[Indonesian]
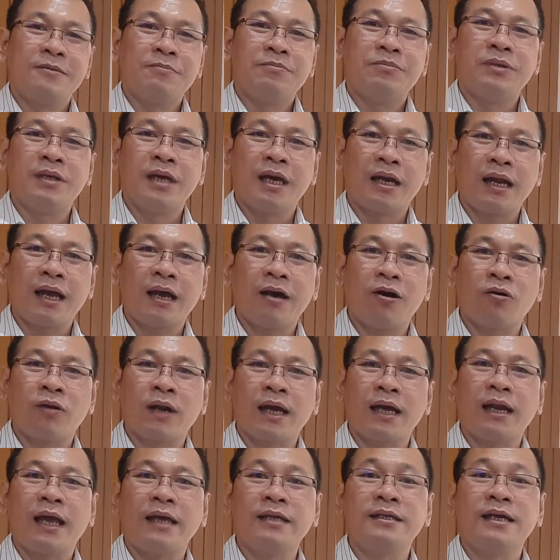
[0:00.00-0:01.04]
Biarlah
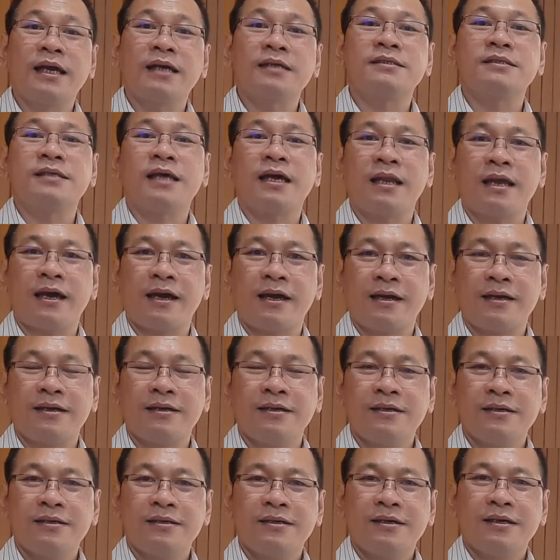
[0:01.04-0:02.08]
orang lain yang salah
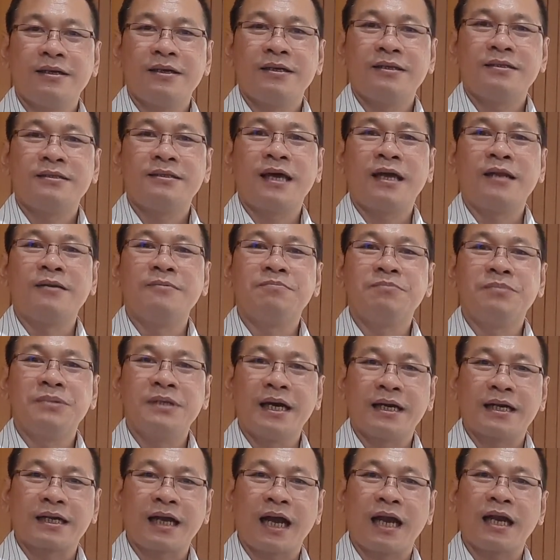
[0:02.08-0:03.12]
dan
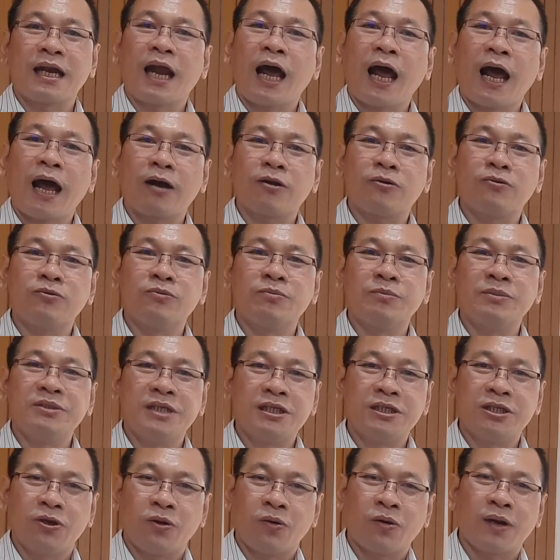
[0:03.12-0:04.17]
biarkan aku
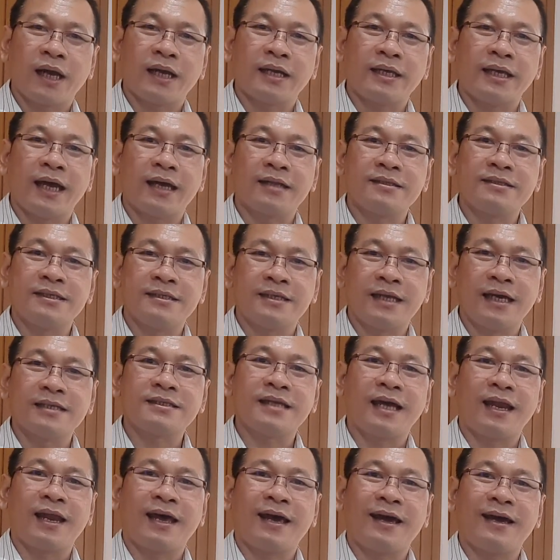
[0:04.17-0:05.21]
menjadi orang yang tidak
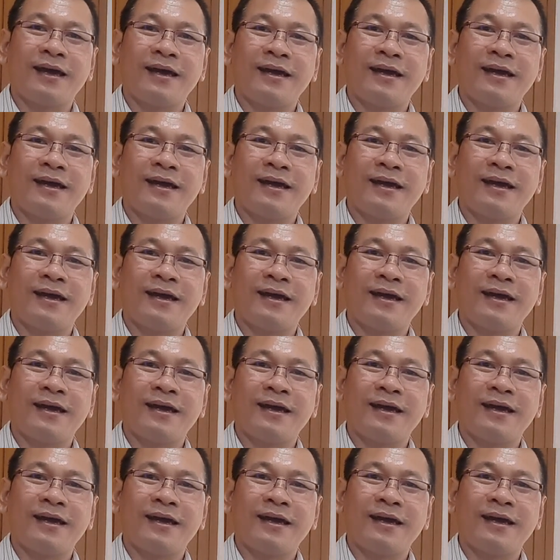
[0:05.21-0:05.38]
salah.